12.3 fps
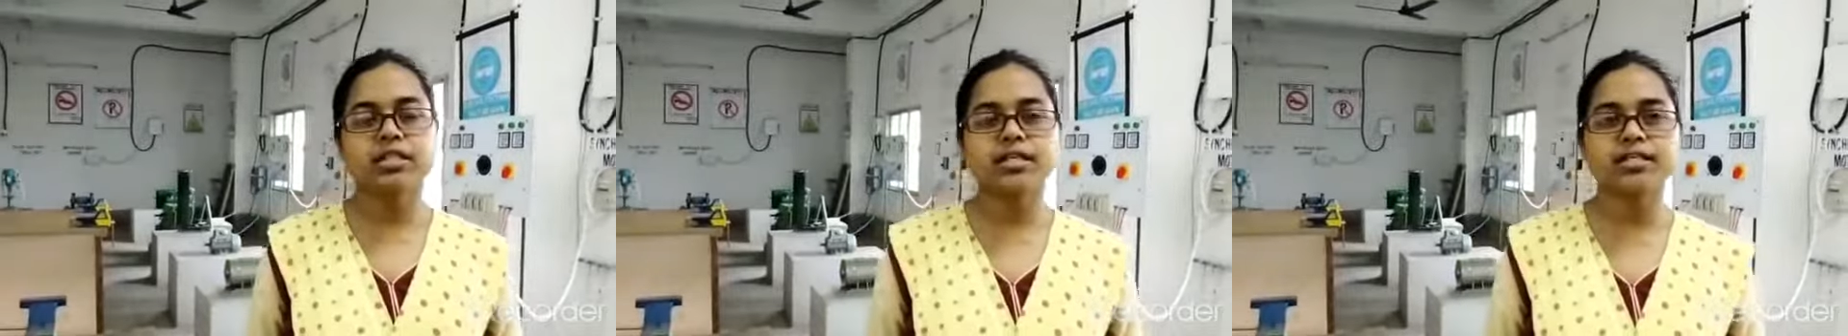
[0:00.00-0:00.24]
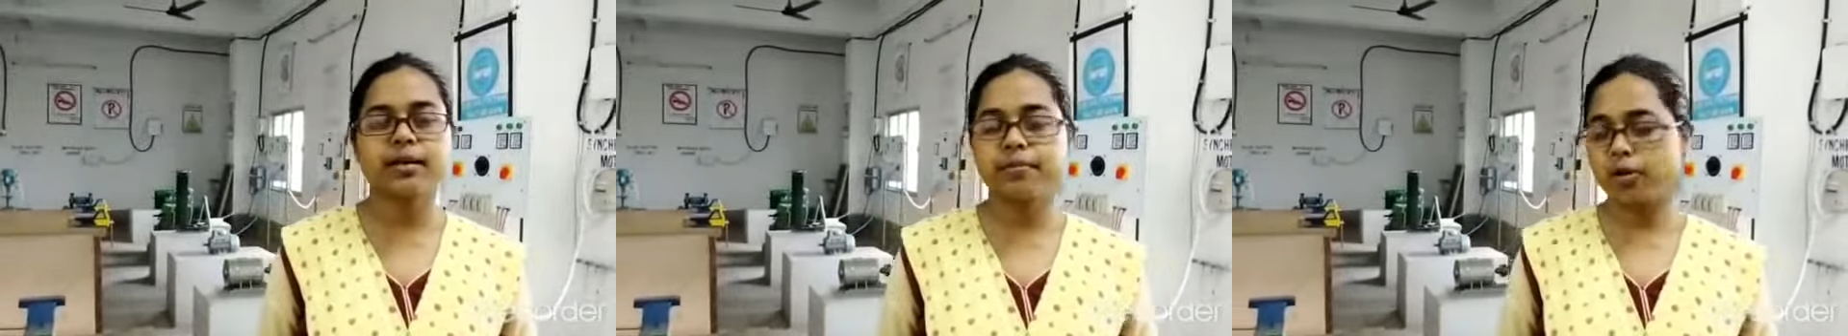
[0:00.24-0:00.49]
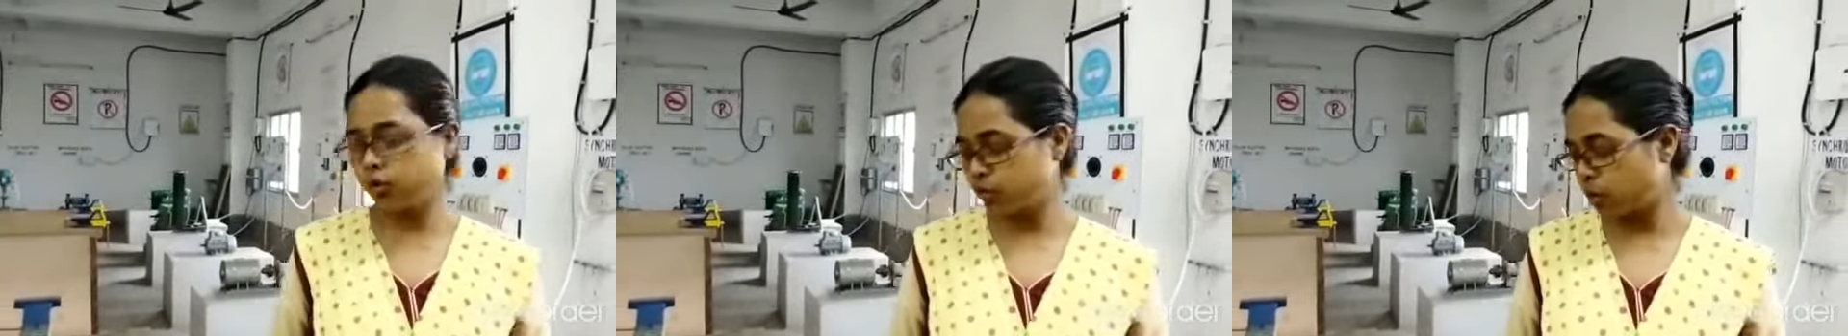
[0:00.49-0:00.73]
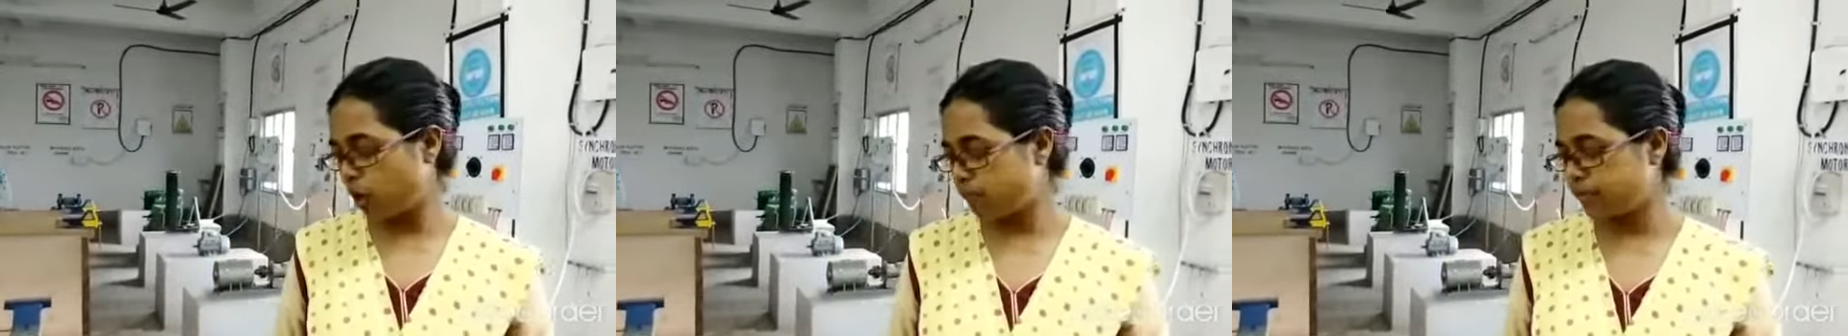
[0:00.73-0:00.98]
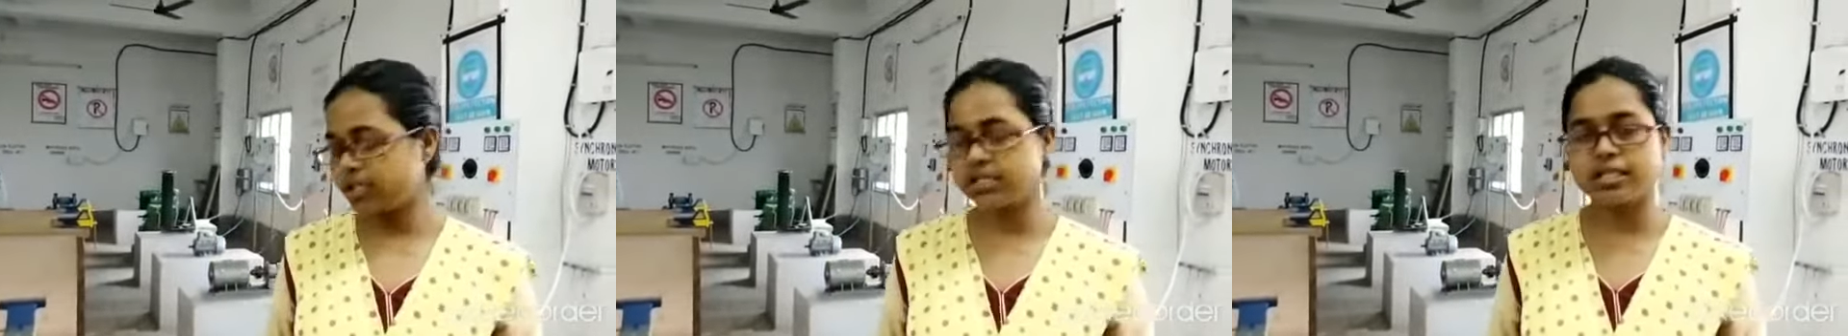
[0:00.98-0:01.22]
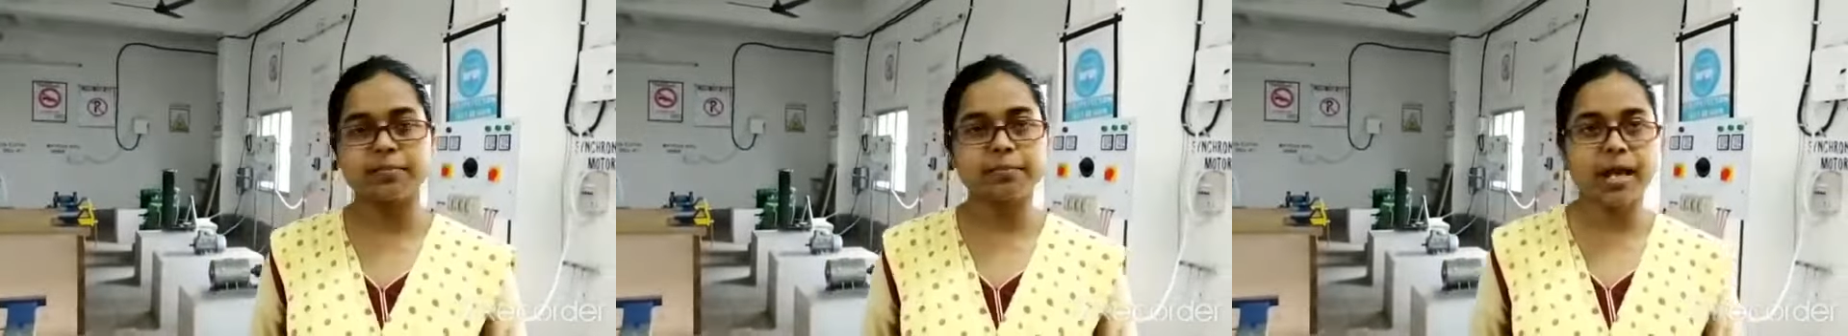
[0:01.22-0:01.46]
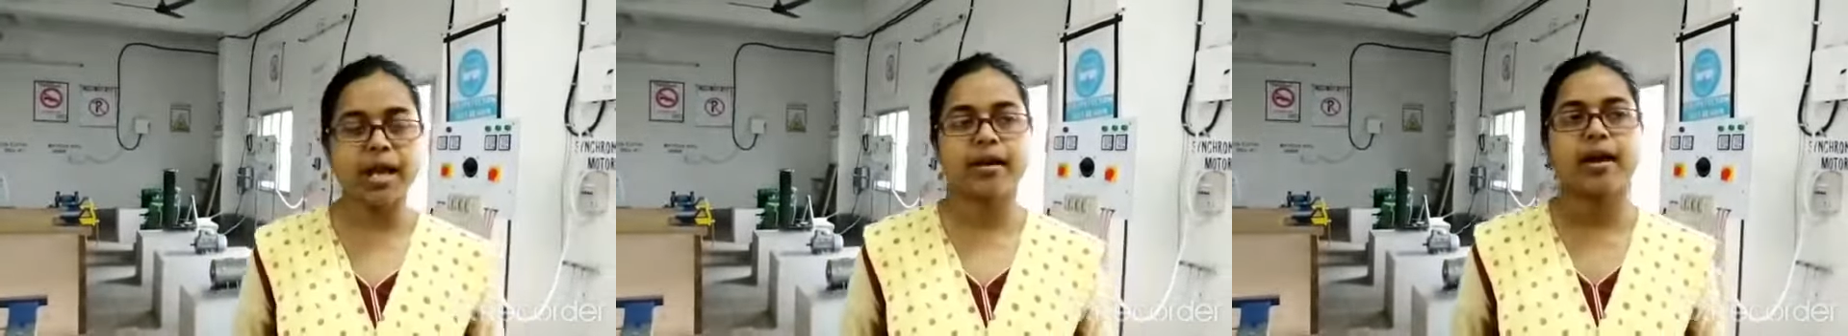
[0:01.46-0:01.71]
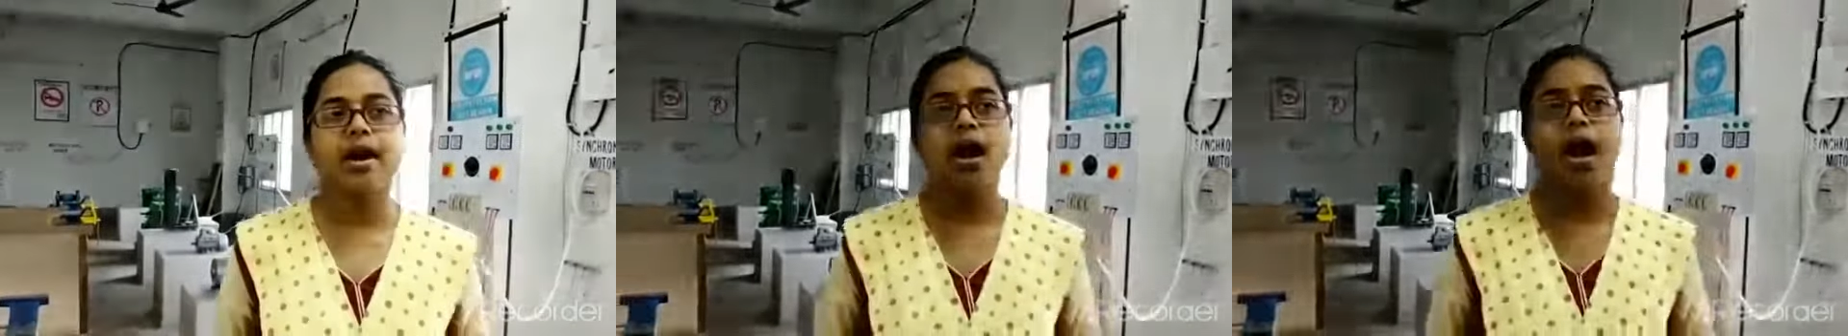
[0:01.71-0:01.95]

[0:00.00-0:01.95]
ডিসকাস অ্যাবাউট কম্বিনেশন প্লায়ার